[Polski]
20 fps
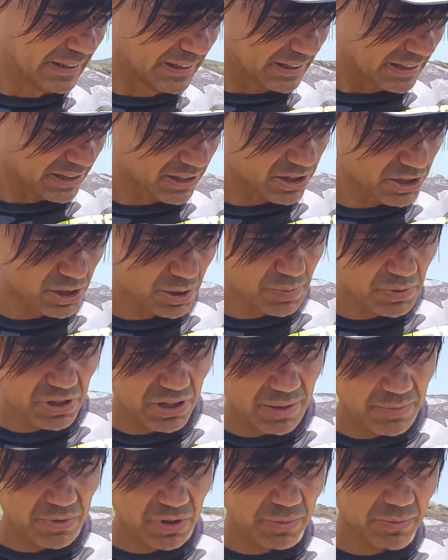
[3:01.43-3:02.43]
Także co
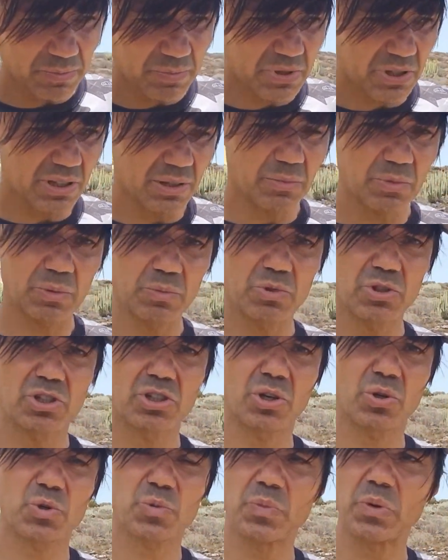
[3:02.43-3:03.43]
przede mną? Przede mną
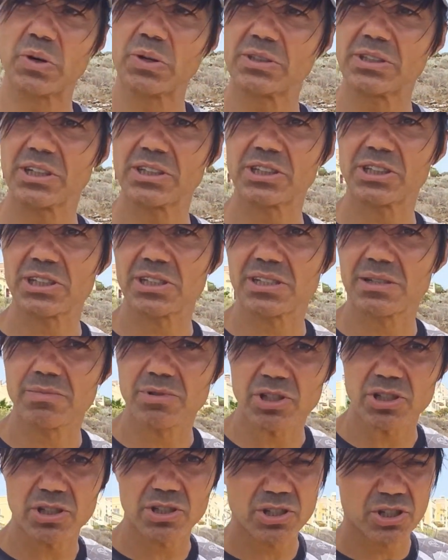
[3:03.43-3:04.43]
dzisiaj już pogodzenie się z tym, że
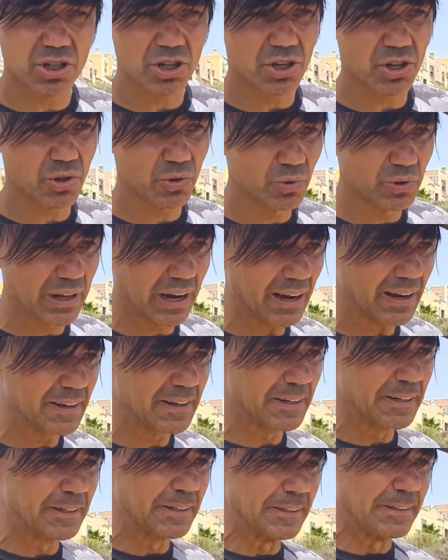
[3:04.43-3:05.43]
się dzisiaj nie uda.
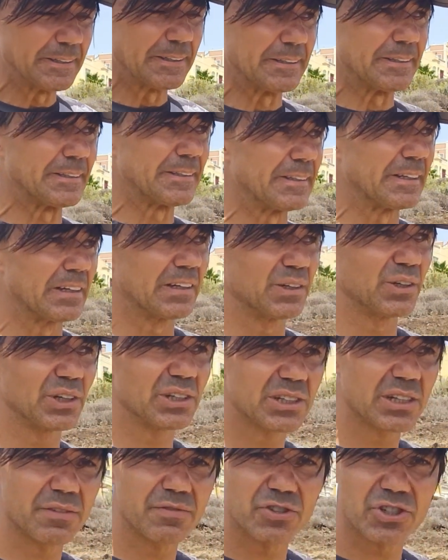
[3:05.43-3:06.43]

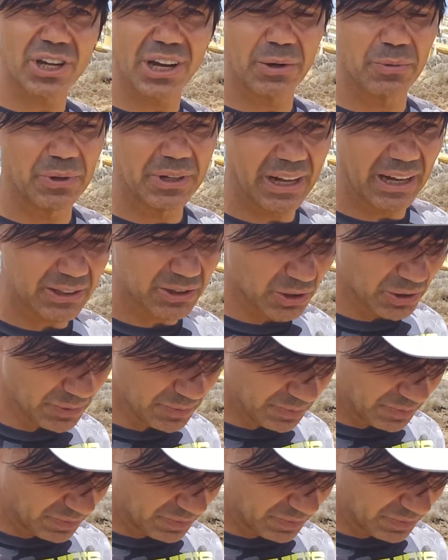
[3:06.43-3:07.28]
Jestem wściekły na to